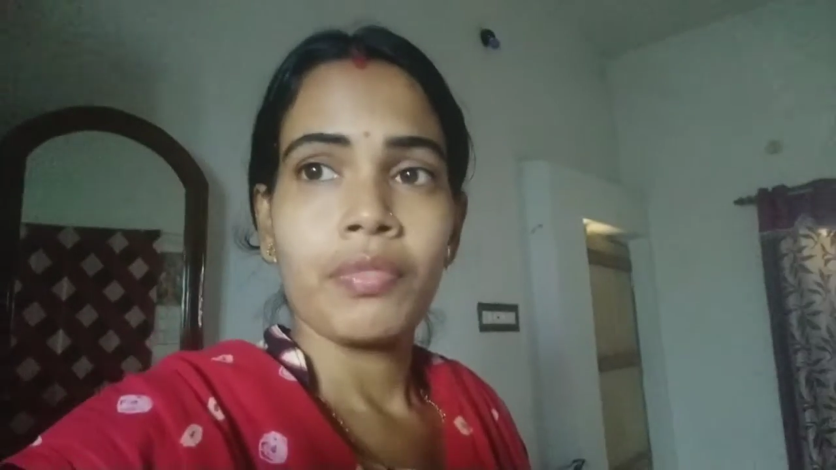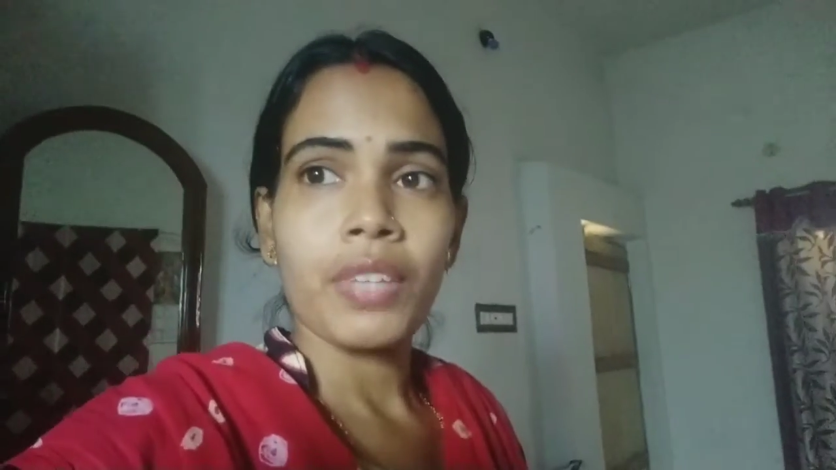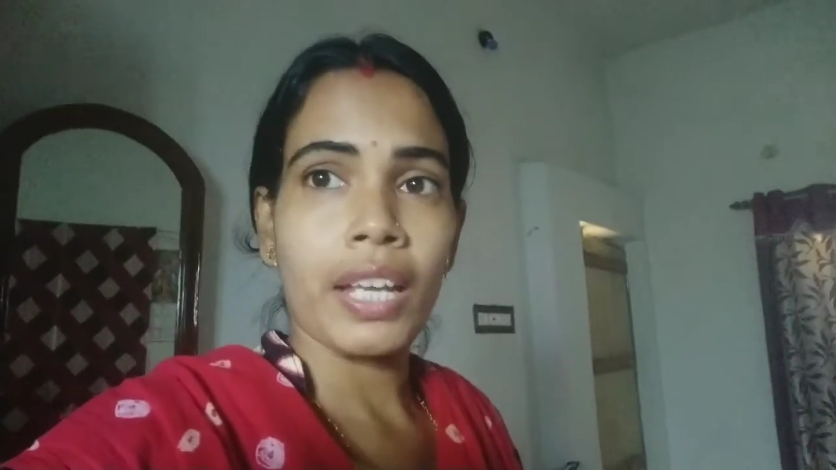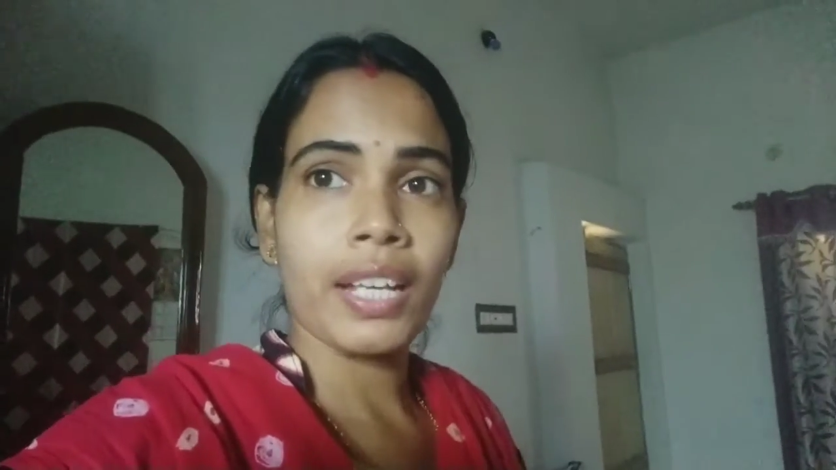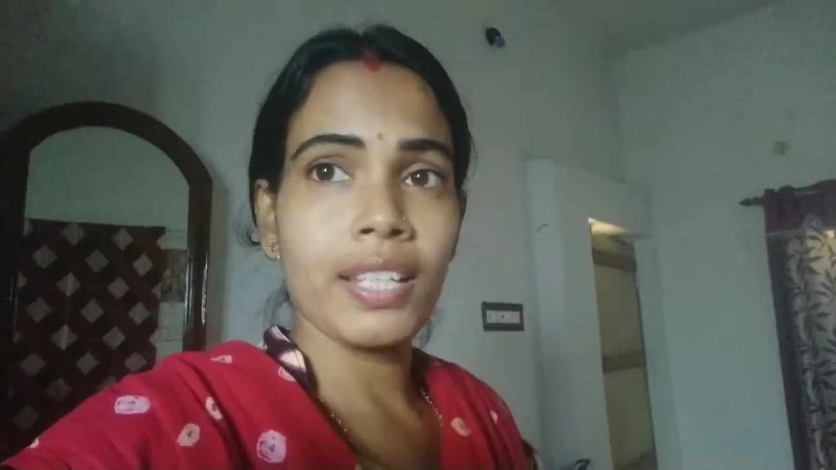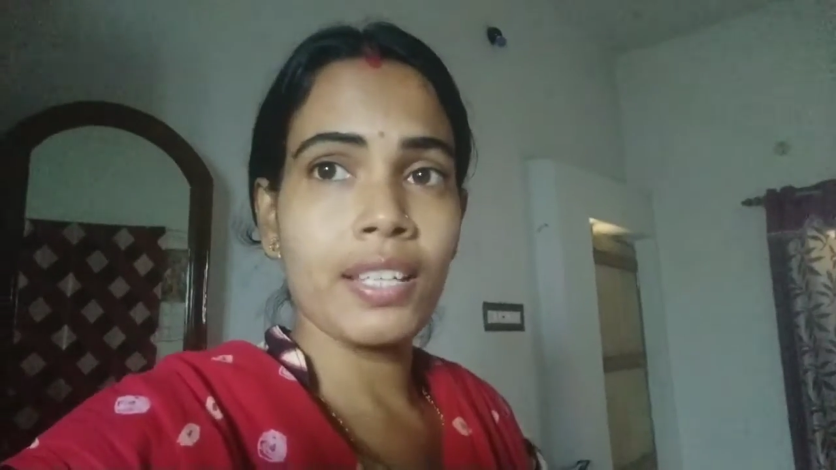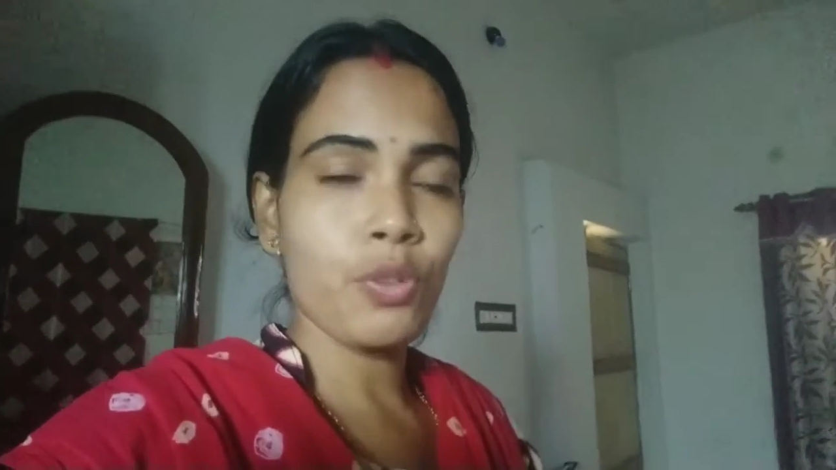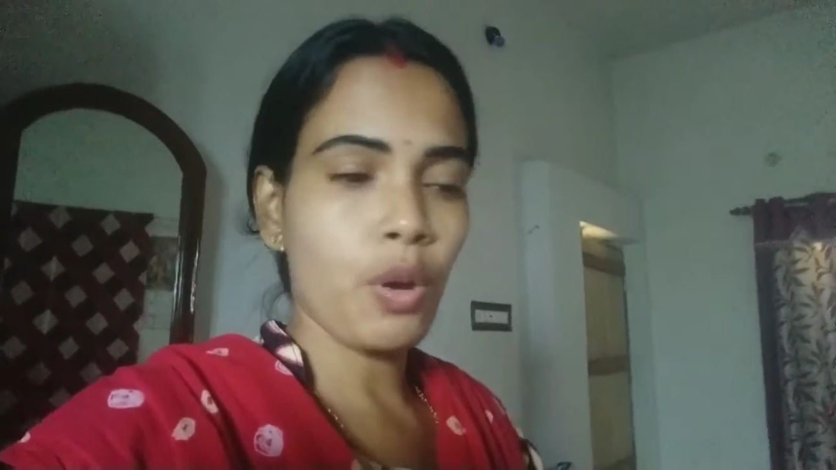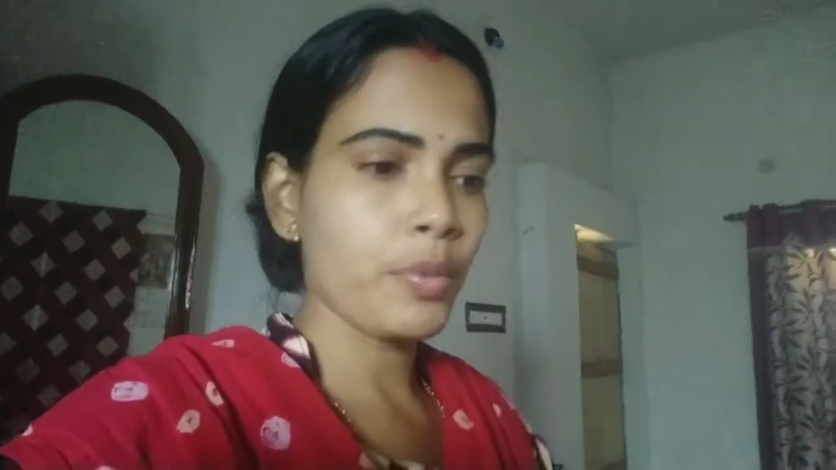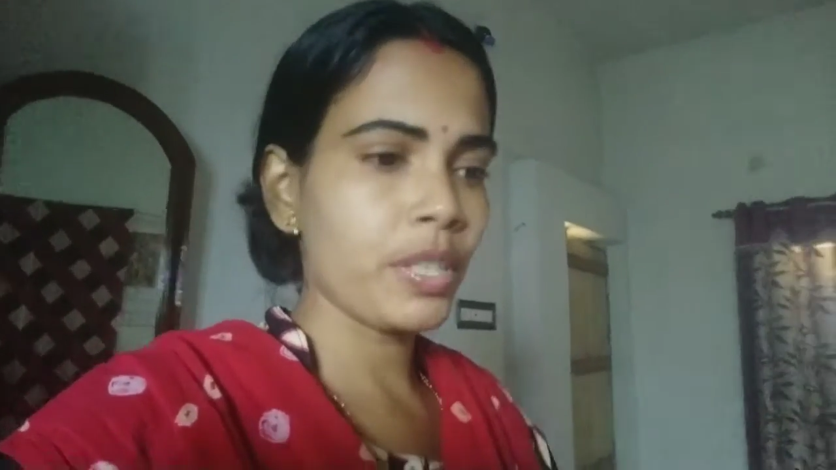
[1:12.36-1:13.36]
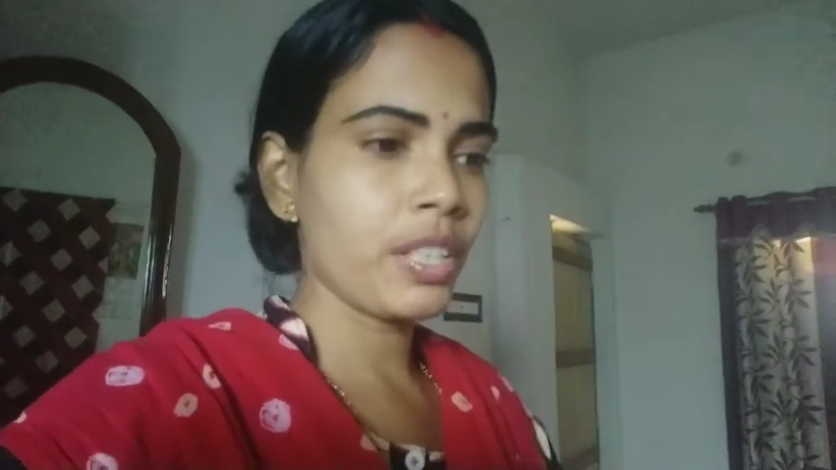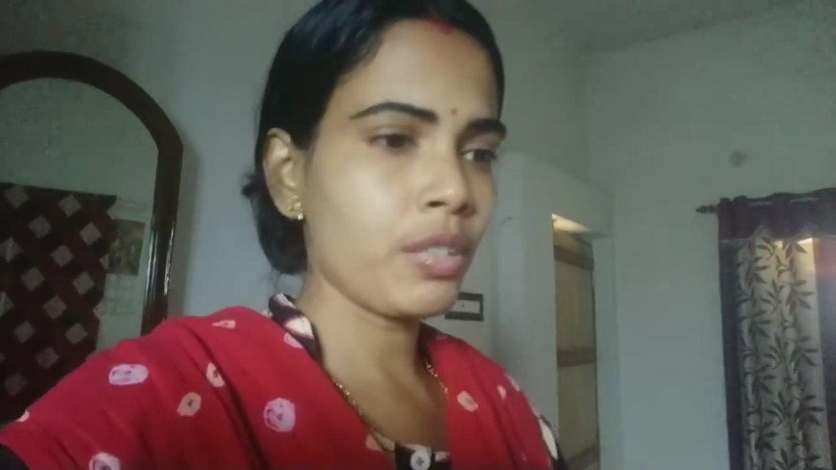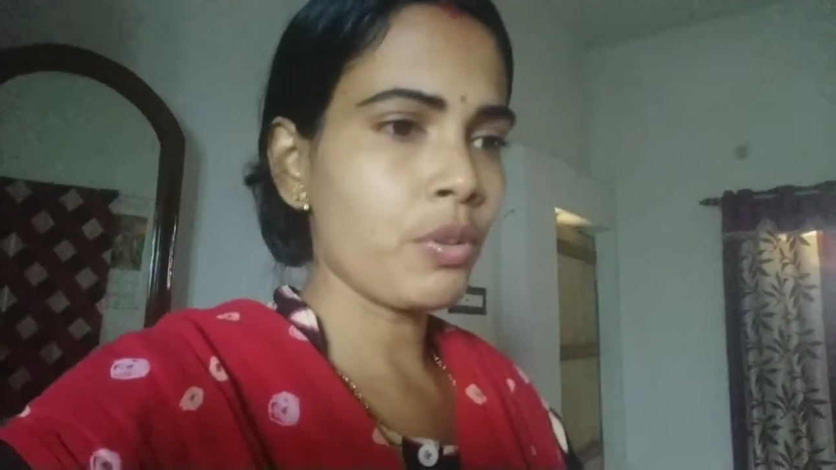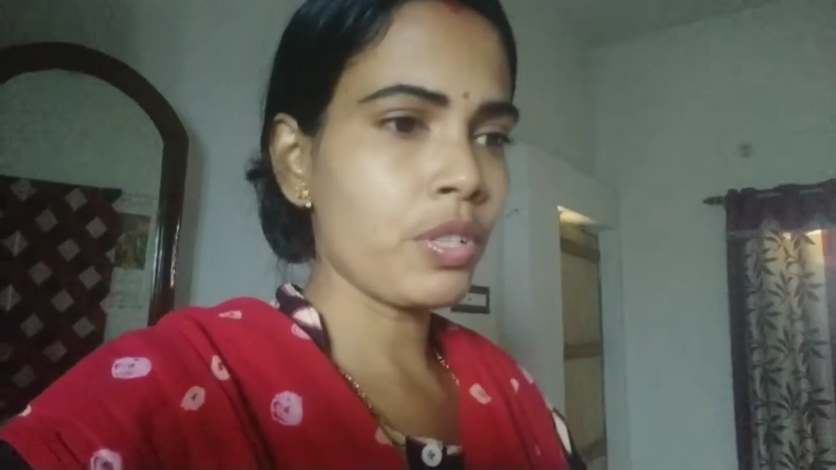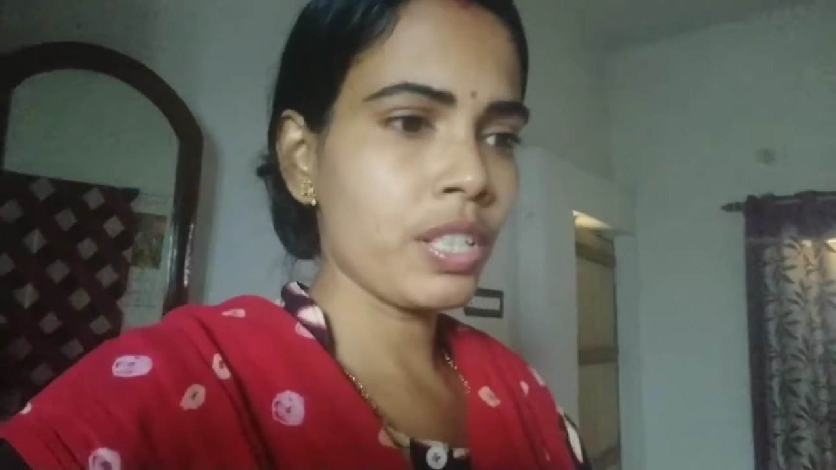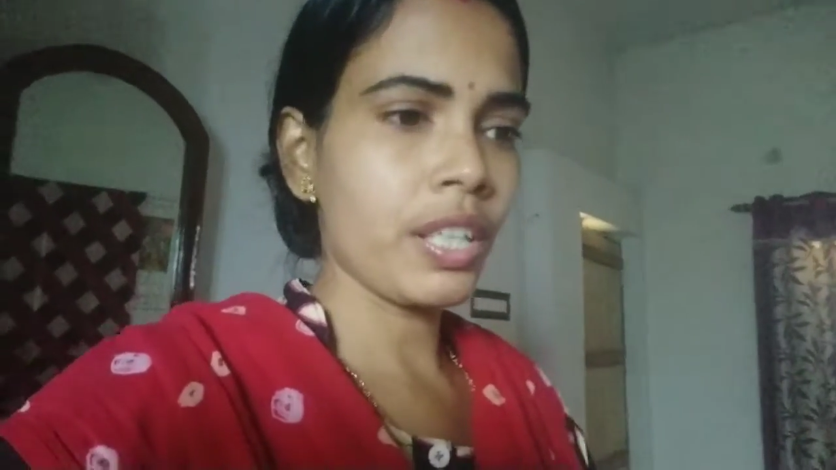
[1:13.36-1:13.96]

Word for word: এখানে সমৃত কি করছে